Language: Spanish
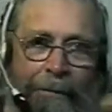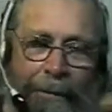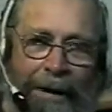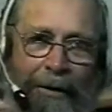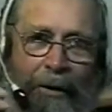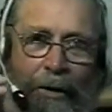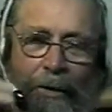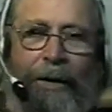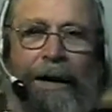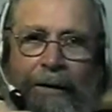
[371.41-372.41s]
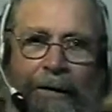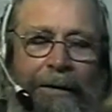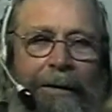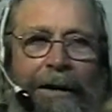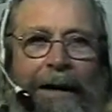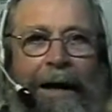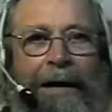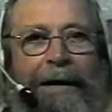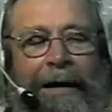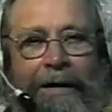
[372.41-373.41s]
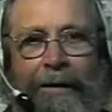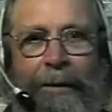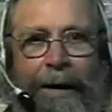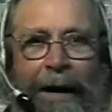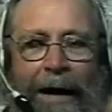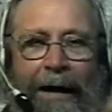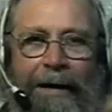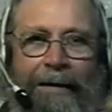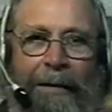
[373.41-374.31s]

Pero como dijo el otro día el ingeniero Vega,